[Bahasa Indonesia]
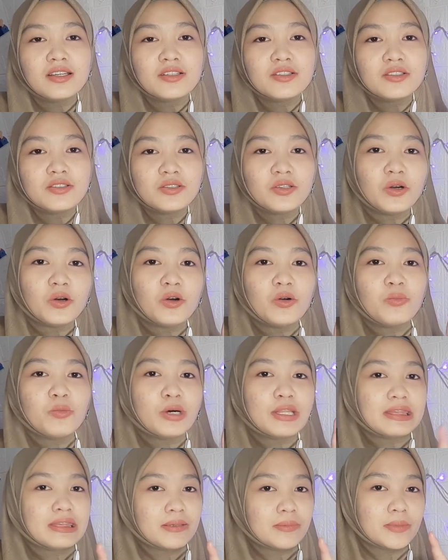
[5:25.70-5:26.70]
So,
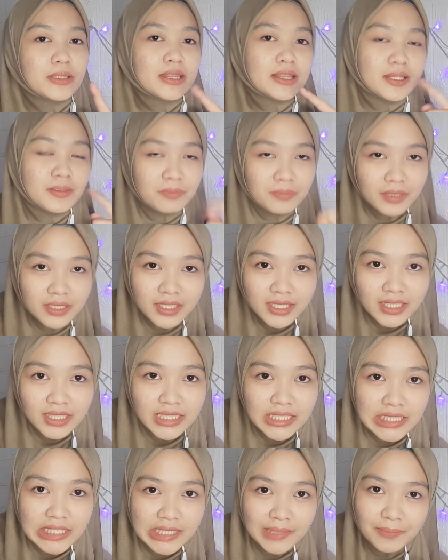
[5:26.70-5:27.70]
buat
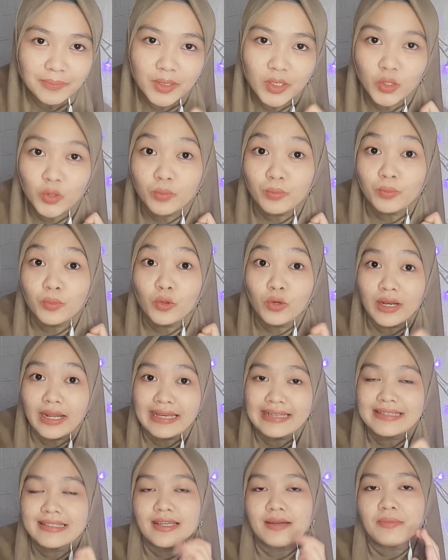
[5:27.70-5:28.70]
teman-teman yang belum
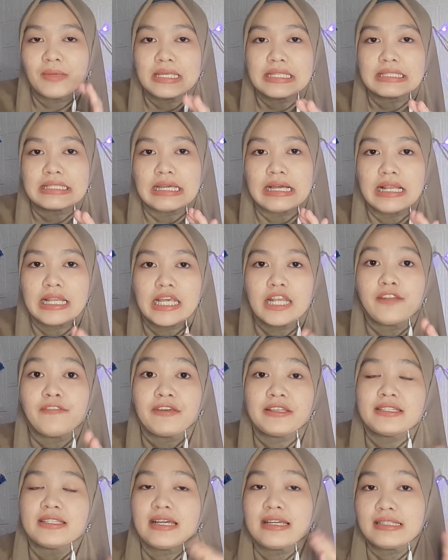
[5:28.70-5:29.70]
mulai sama sekali
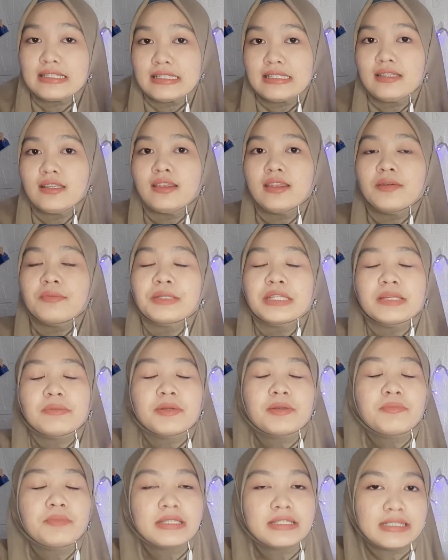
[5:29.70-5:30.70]
investasi,
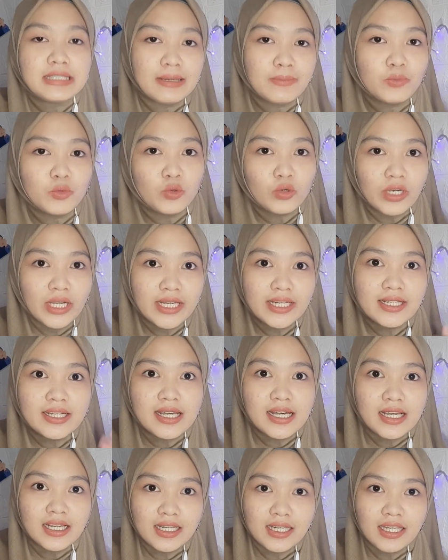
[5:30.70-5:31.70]
teman-teman bisa mulai
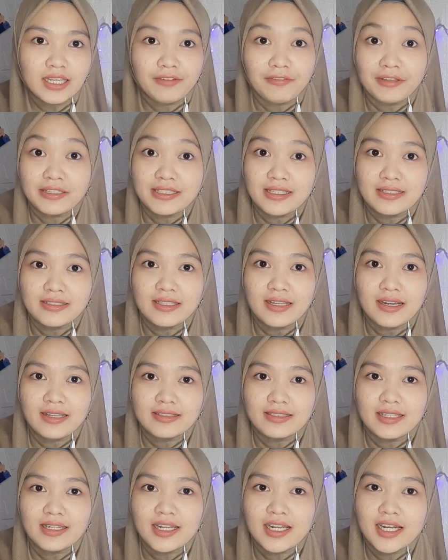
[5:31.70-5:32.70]
dari investasi
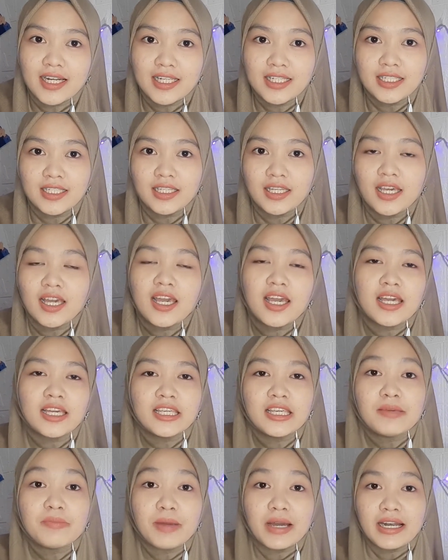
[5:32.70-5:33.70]
reksadana ini.
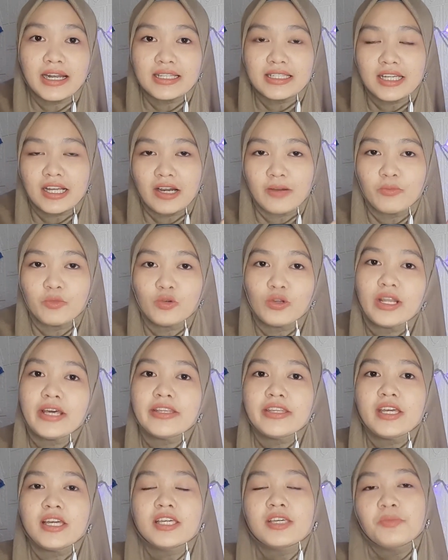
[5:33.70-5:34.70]
Gimana cara
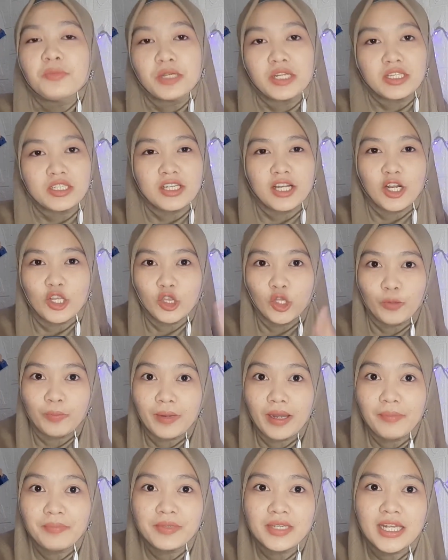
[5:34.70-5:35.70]
mulainya, gimana cara top
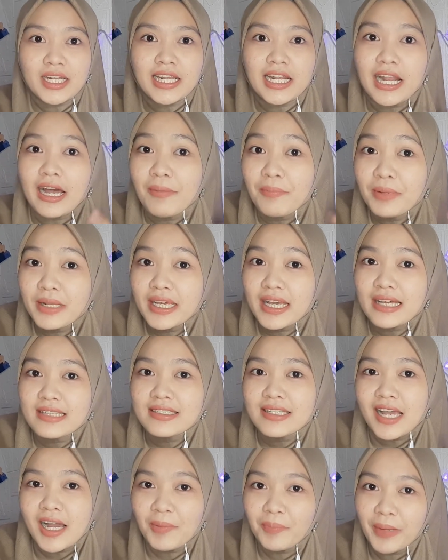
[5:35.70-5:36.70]
up-nya, dan
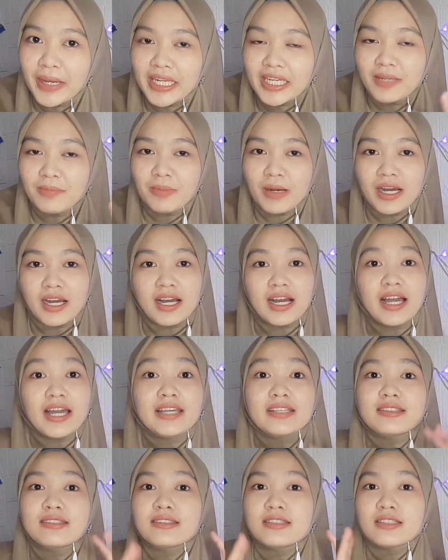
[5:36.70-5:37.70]
aplikasi apa yang
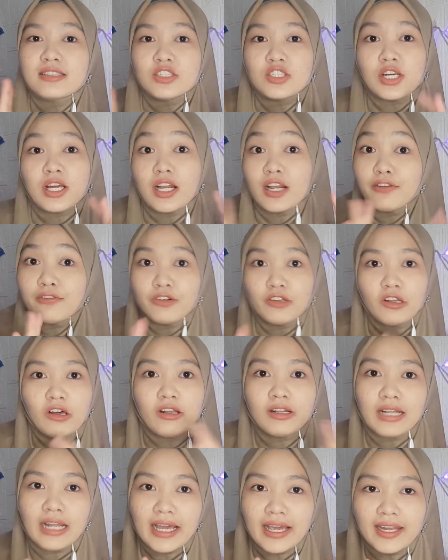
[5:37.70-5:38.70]
dipakai secara full
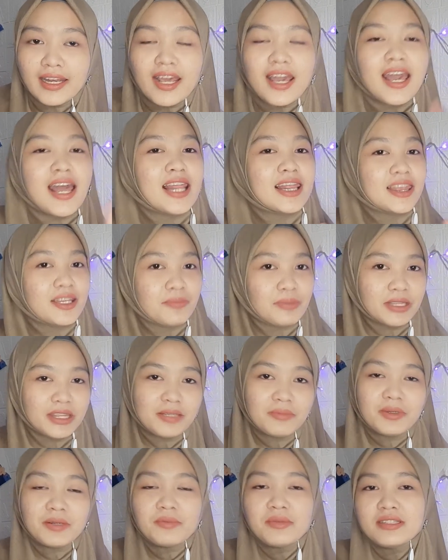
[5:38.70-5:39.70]
online,
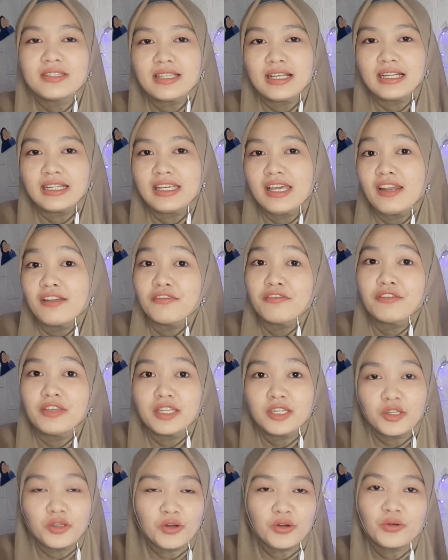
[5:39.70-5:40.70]
teman-teman bisa lihat
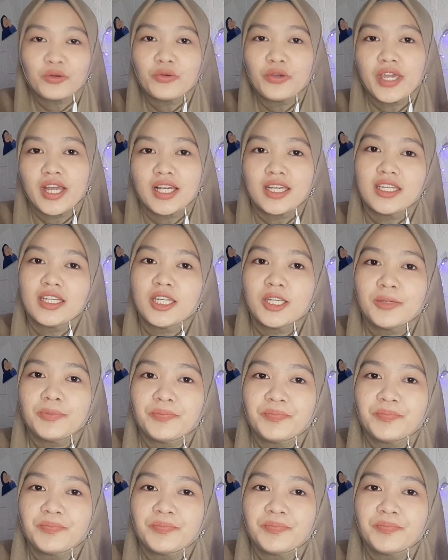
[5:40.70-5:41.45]
videoku yang ini.